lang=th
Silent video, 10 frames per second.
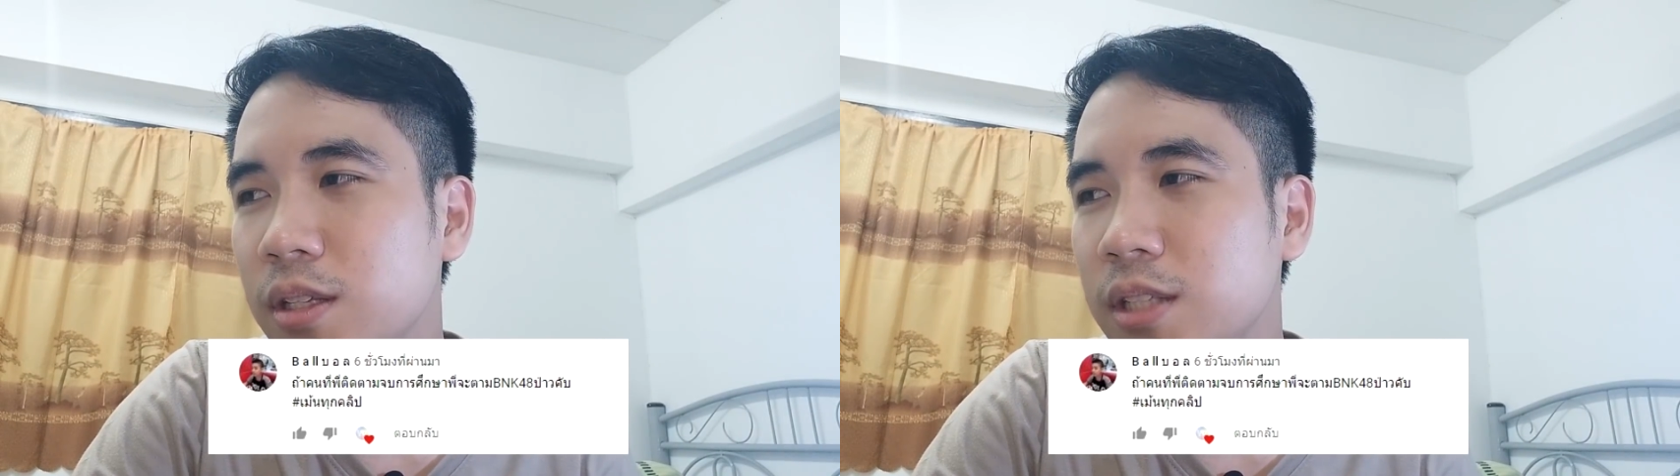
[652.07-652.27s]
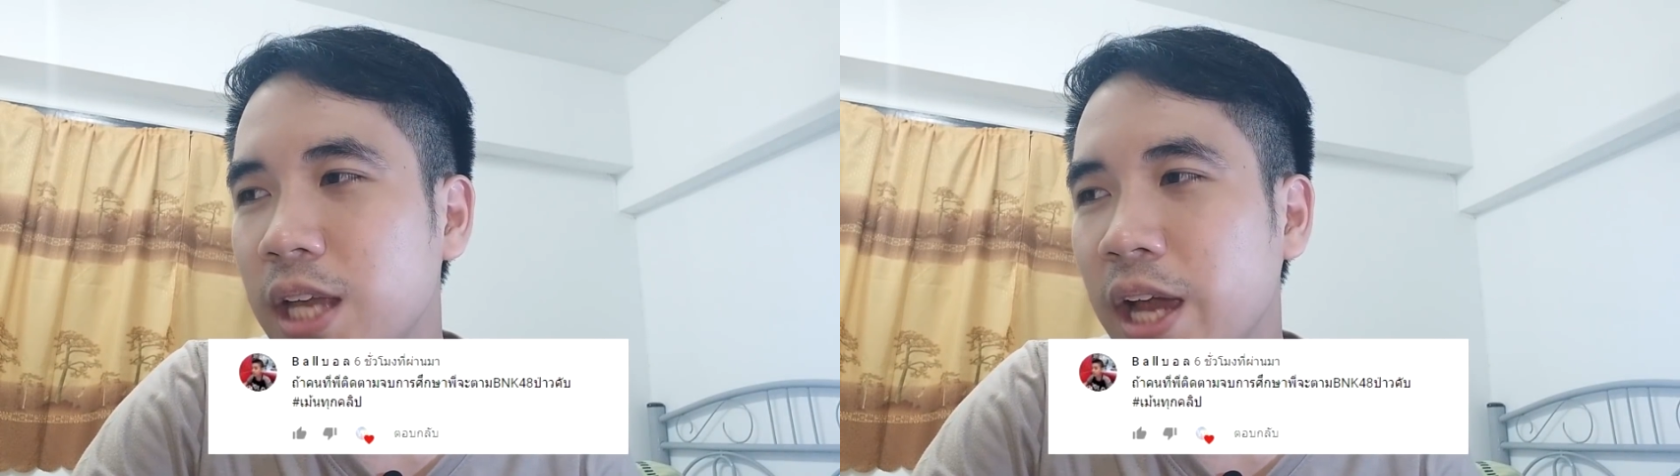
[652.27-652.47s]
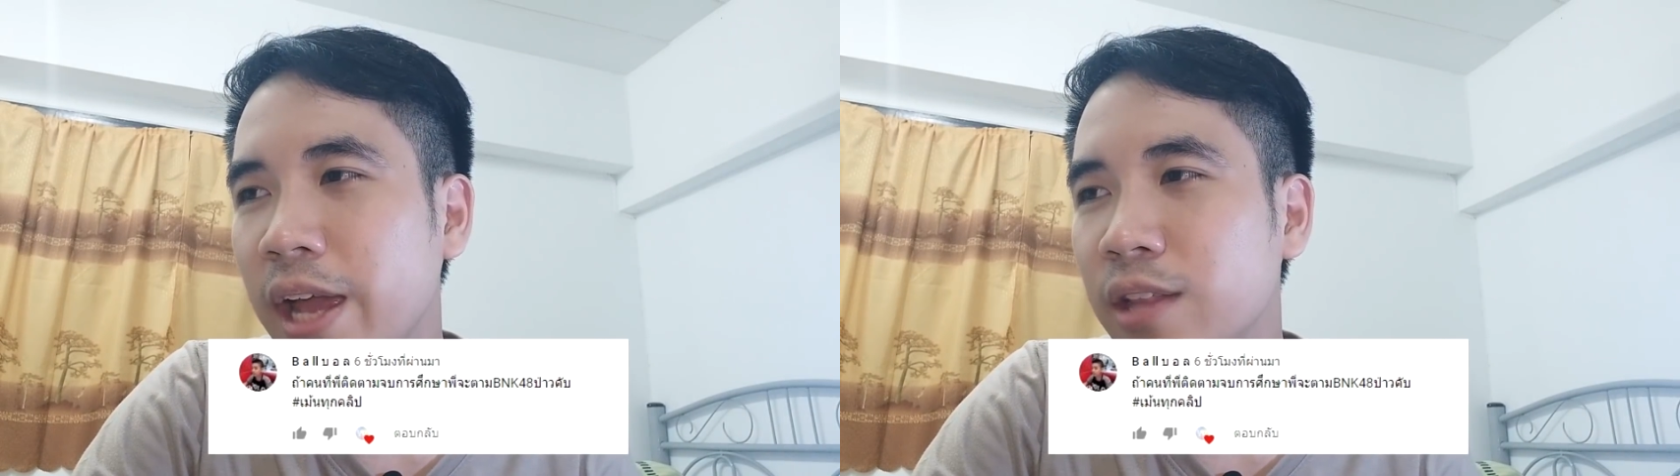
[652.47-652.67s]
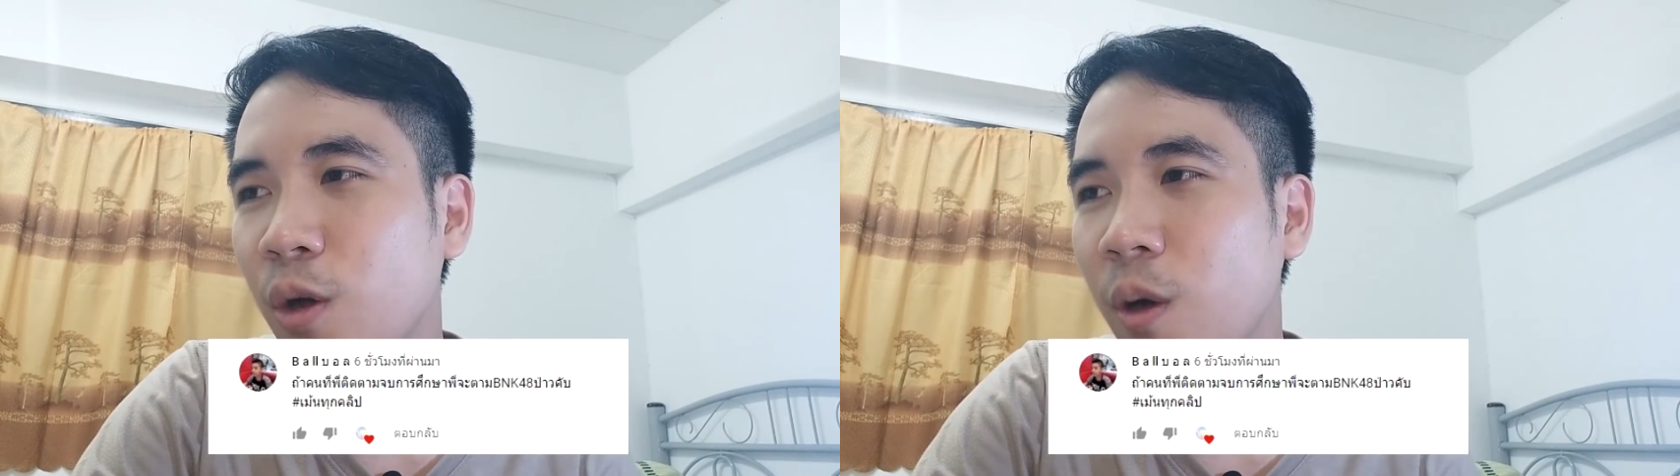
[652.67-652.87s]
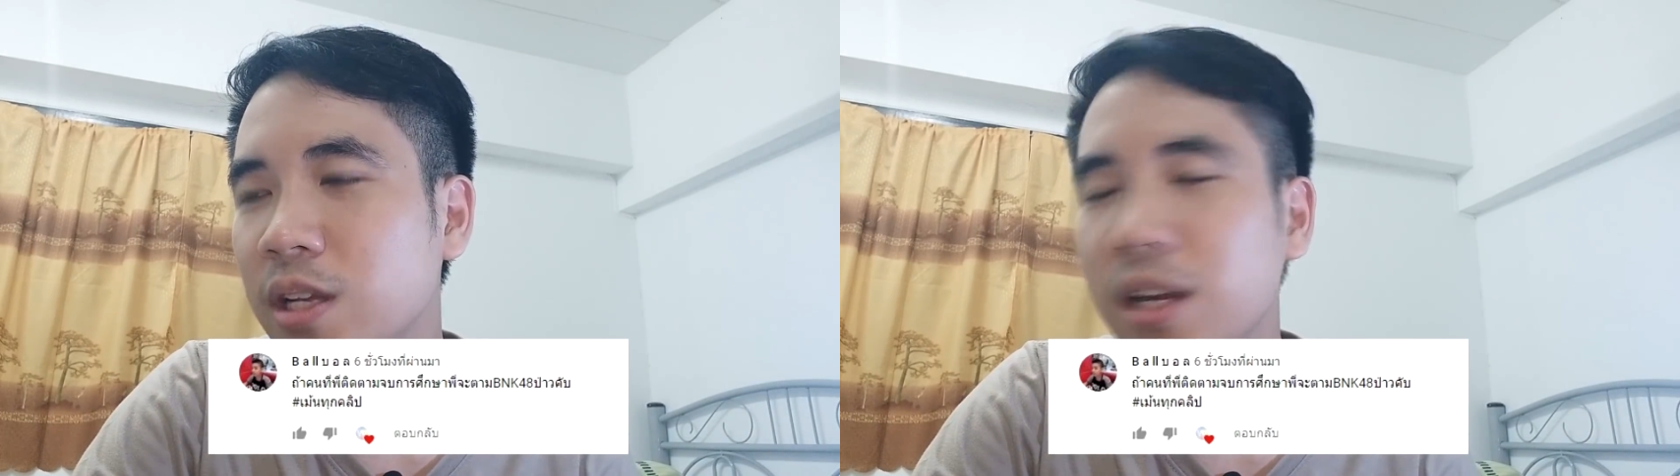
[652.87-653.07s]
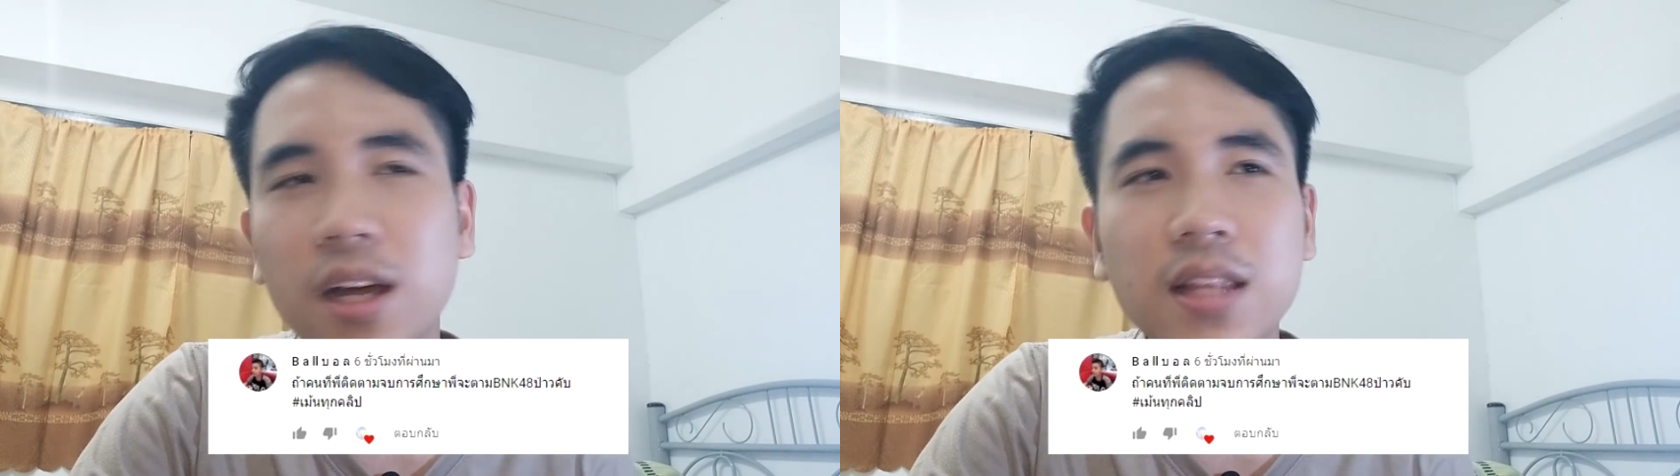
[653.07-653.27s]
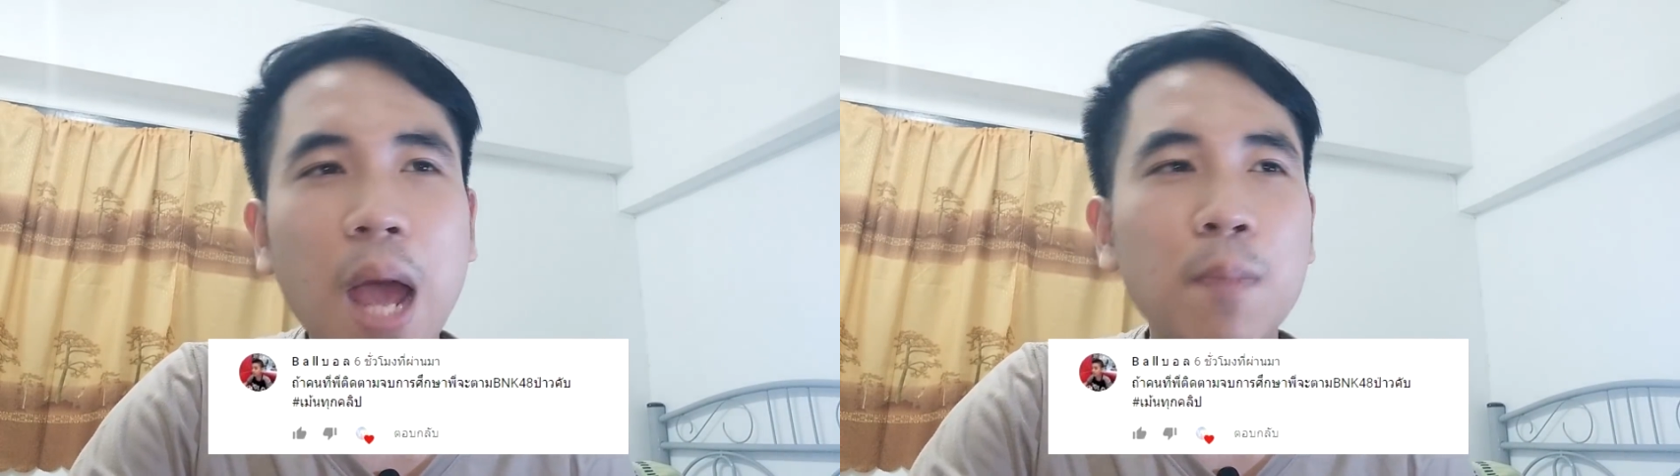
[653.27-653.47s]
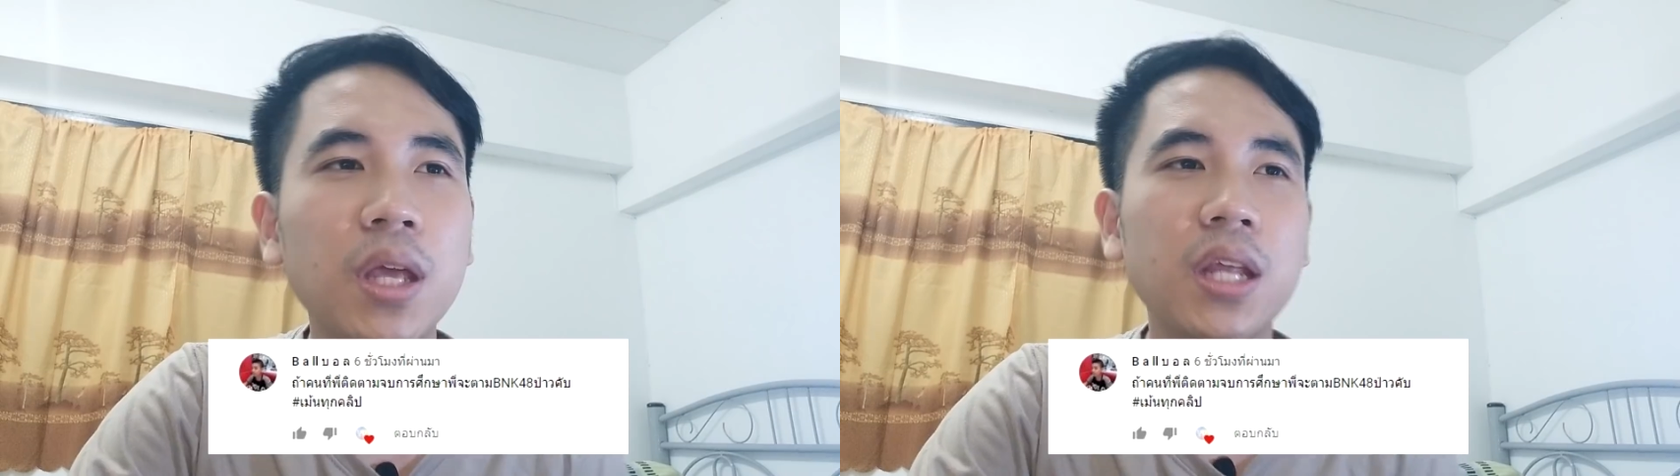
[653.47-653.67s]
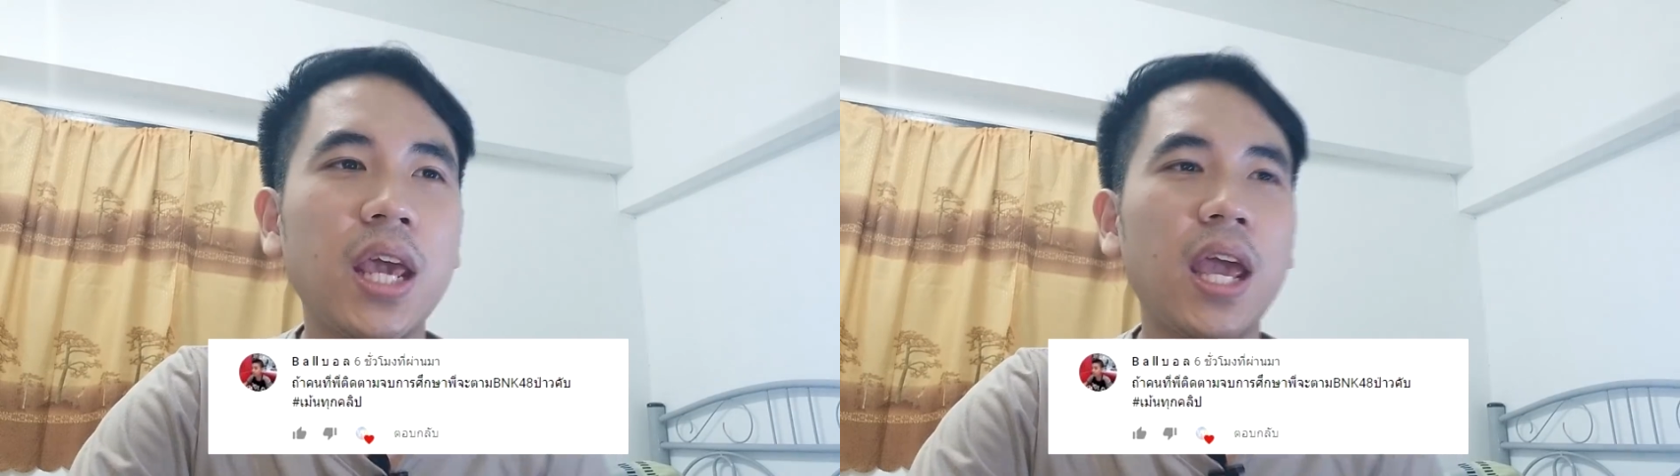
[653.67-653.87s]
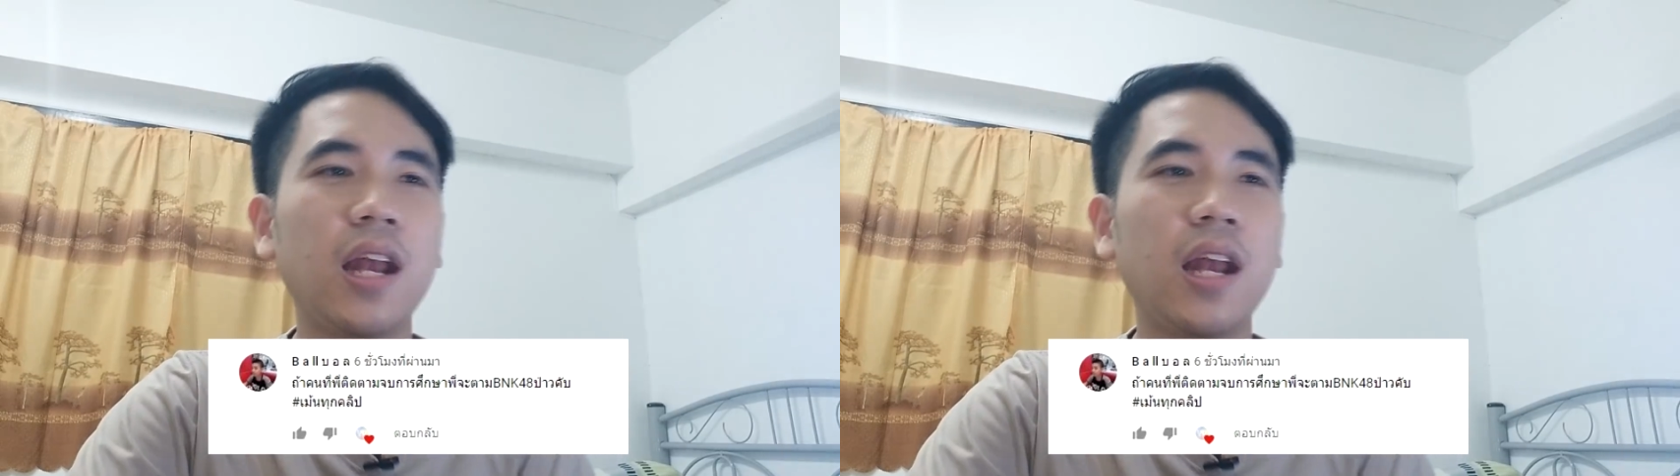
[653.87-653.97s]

จะยังไงต่อจะเลิกตาม BNK